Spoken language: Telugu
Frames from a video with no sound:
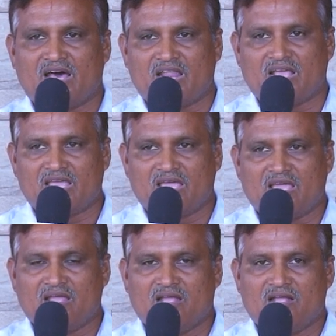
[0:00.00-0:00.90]
అలాగే
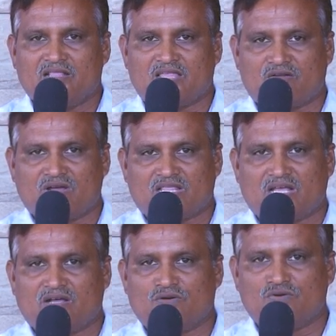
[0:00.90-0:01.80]
తర్వాత
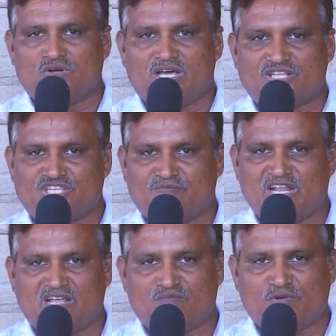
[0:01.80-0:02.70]
గురువుగారు
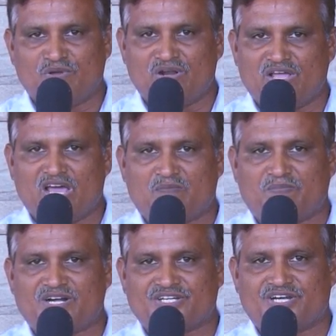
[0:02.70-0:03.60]
సెమినార్ బొబ్బుల్లో
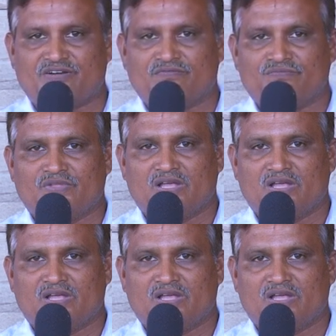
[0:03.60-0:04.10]
ఏర్పాటు చేయడం